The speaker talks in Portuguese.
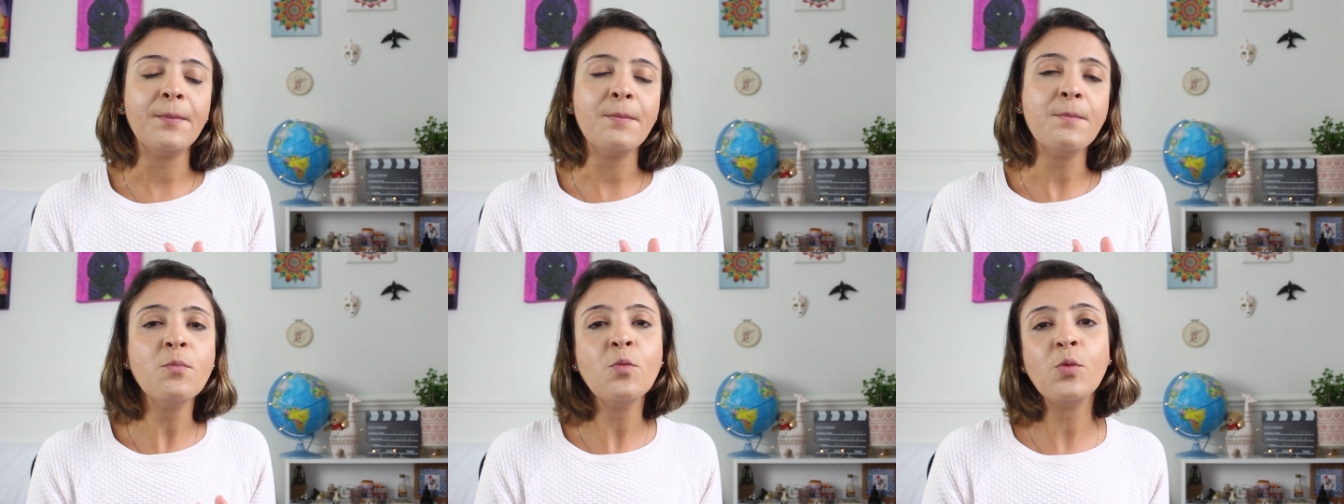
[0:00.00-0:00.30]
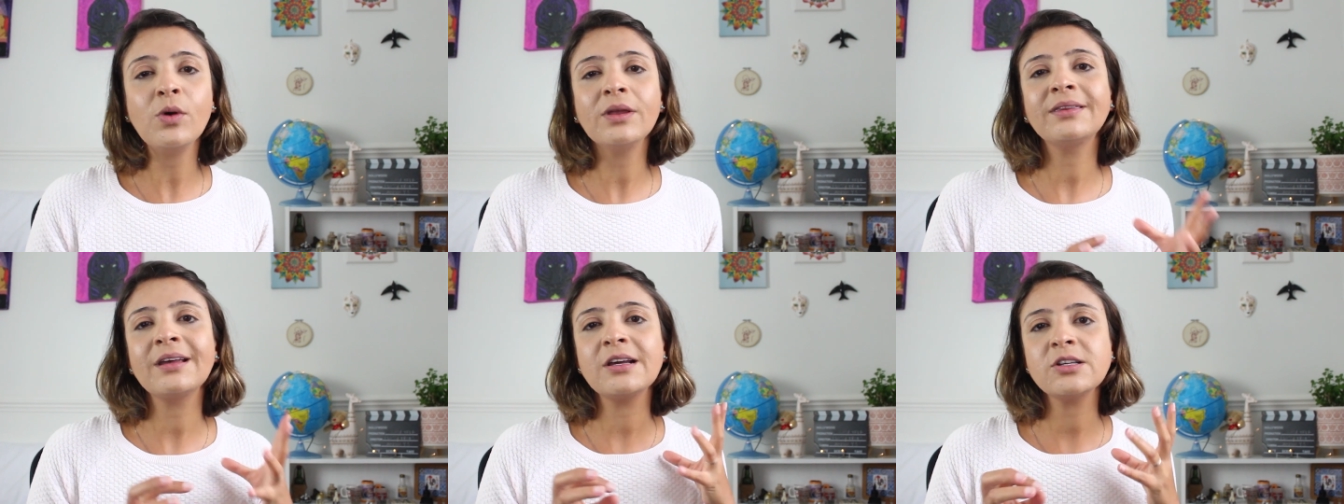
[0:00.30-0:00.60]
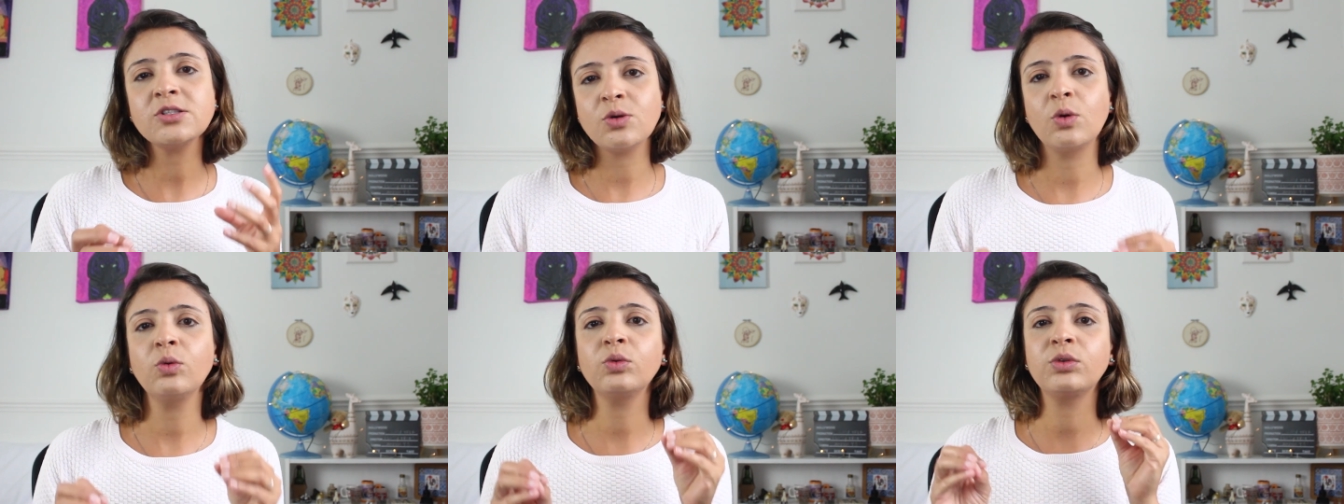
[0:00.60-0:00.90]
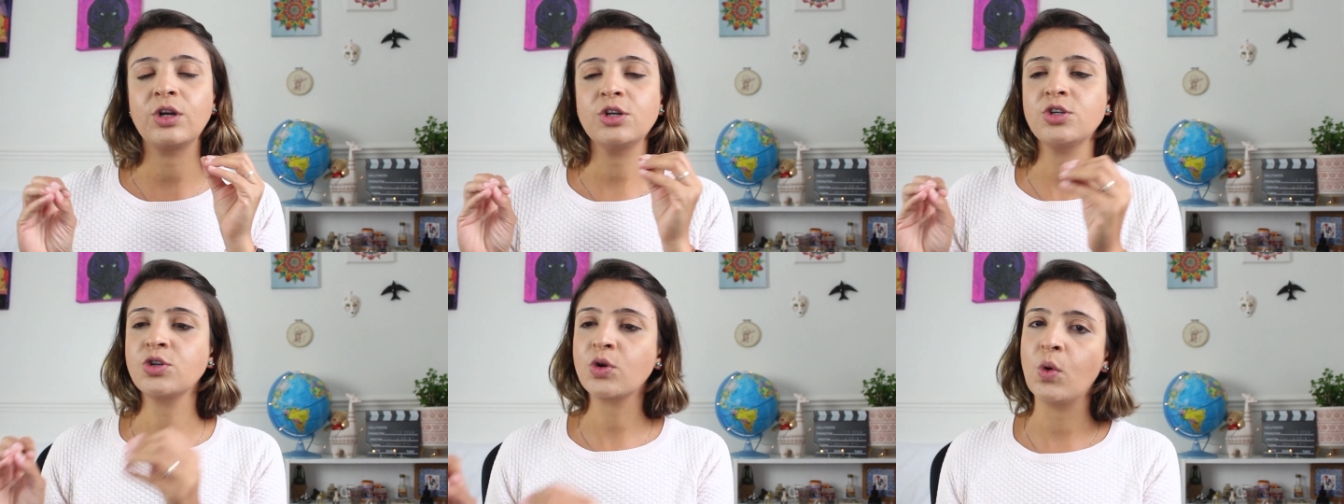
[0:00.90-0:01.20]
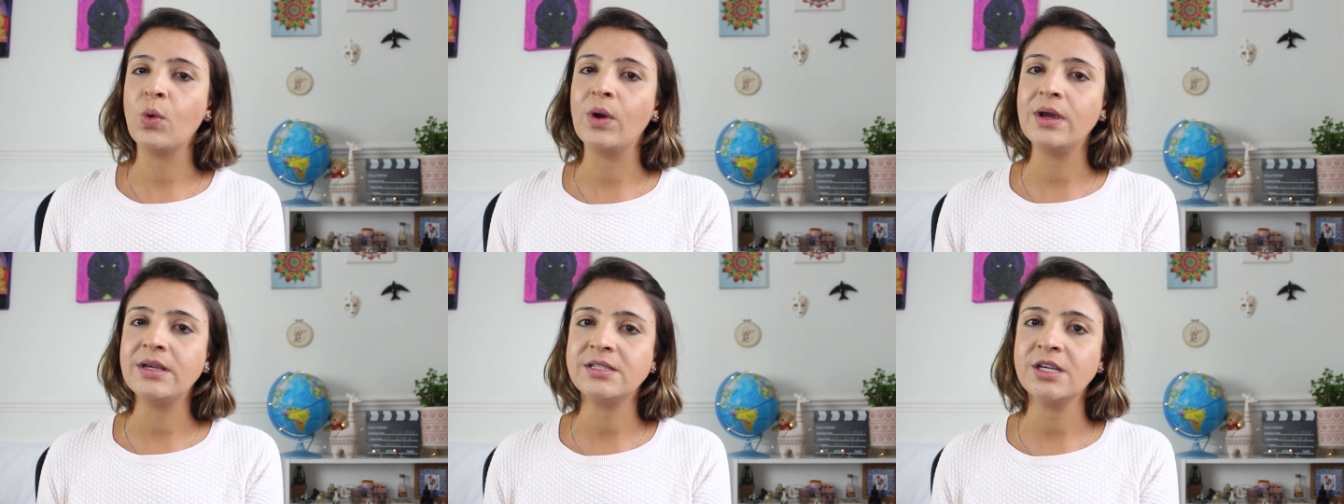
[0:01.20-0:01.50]
muitas outras
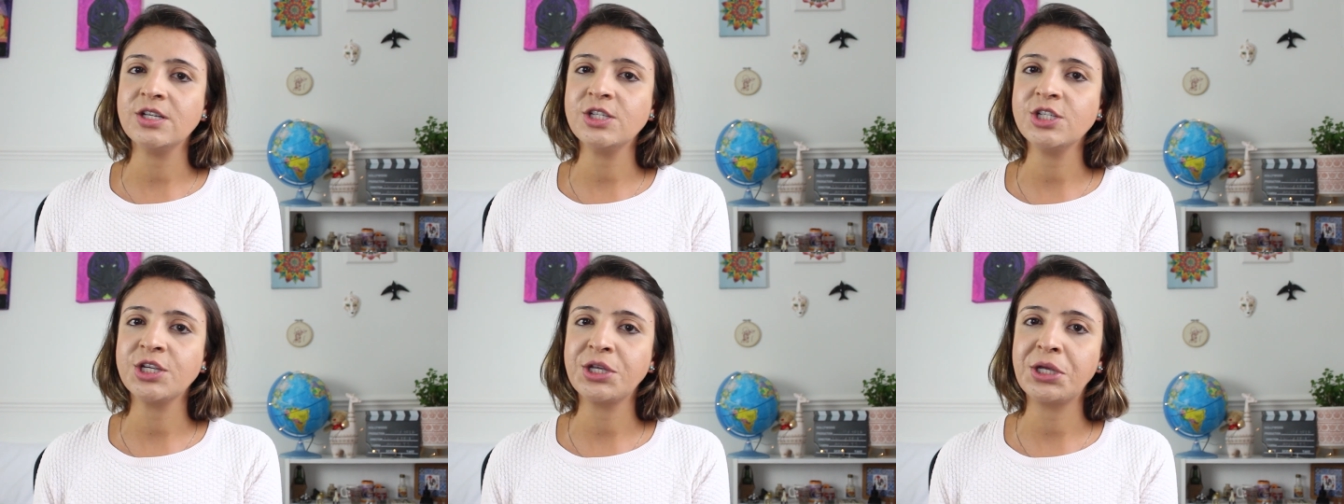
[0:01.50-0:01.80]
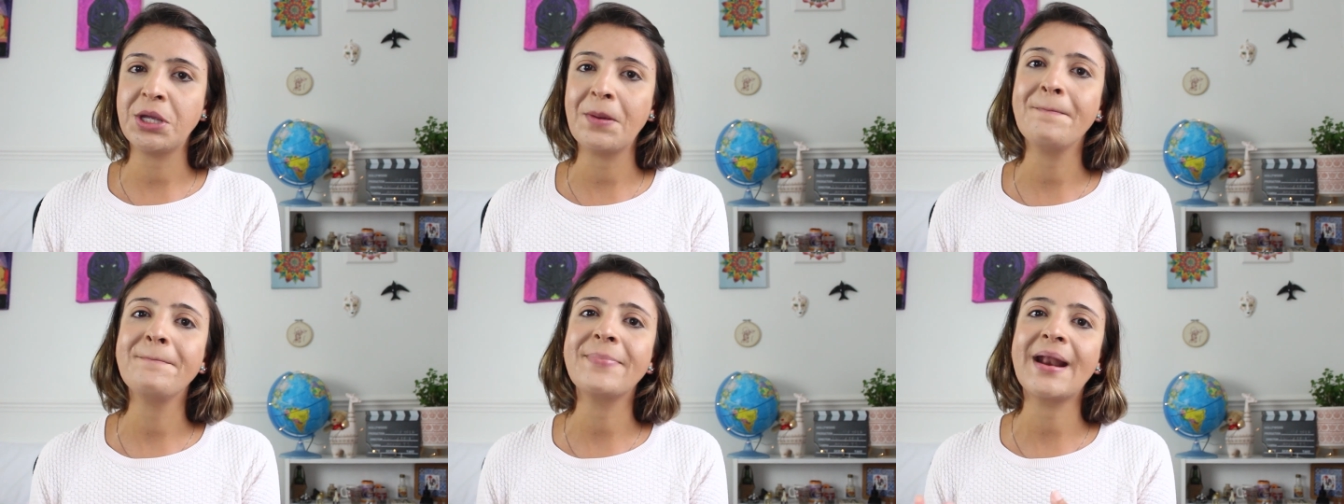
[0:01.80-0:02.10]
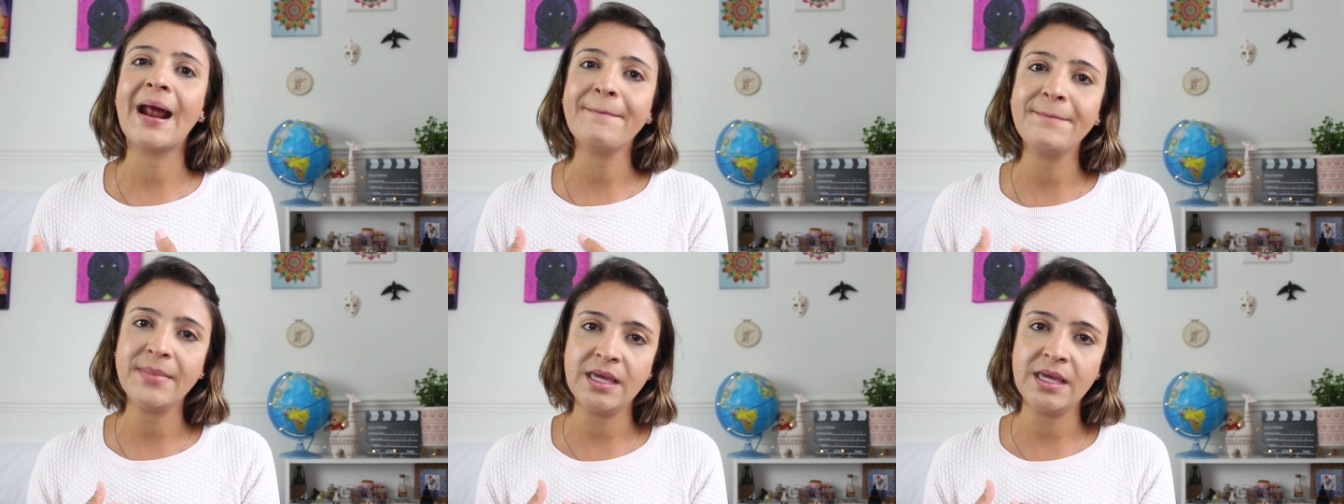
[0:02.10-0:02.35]
coisas que para